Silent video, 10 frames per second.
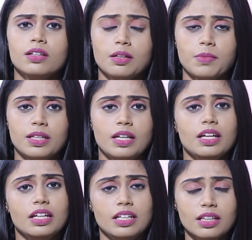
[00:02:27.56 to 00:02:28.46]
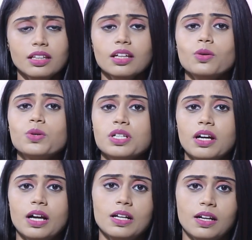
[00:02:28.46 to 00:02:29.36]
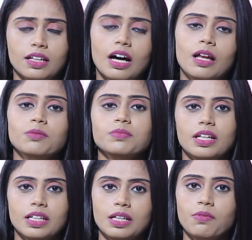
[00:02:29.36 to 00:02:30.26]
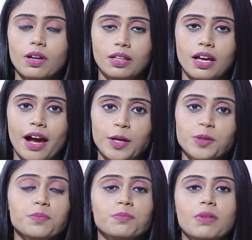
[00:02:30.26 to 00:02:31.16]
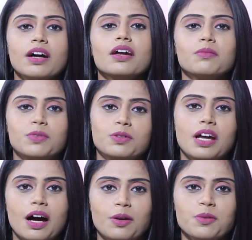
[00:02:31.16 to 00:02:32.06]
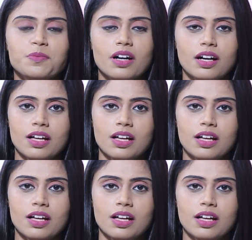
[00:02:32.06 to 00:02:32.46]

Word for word: இந்த மாதிரி எந்த தோஷங்கள் இருந்தாலும் அது நிவர்த்தி ஆகிடும் மங்களம் உண்டாகும்